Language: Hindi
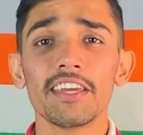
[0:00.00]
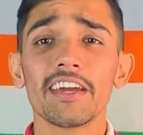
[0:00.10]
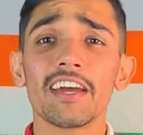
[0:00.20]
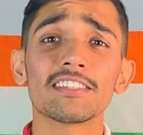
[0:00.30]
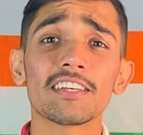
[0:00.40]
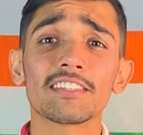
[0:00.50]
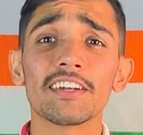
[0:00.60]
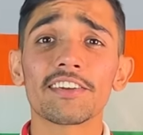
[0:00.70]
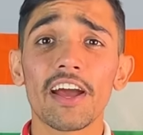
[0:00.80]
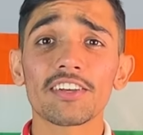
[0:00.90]
ये है एस
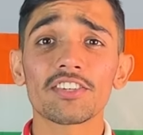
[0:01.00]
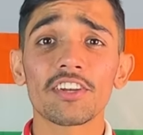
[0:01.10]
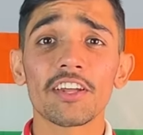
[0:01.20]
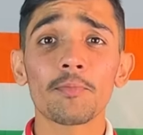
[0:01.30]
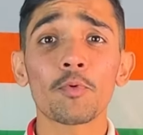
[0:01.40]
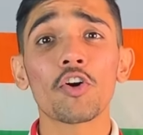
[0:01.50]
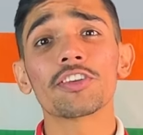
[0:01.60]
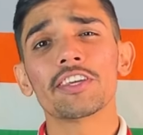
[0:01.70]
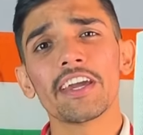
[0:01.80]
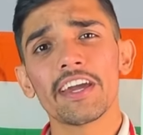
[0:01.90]
की ट्रैक्शन ग्रिप
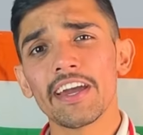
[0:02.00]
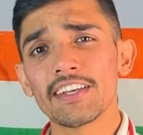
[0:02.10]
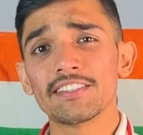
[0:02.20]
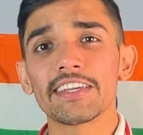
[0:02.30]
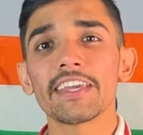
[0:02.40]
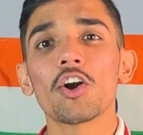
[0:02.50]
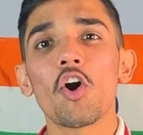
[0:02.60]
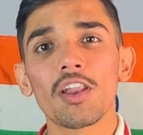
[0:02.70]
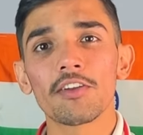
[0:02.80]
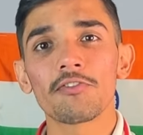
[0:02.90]
और ये है एस की
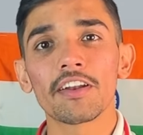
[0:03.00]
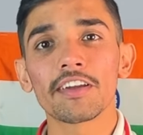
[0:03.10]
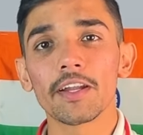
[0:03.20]
ऑल इन वन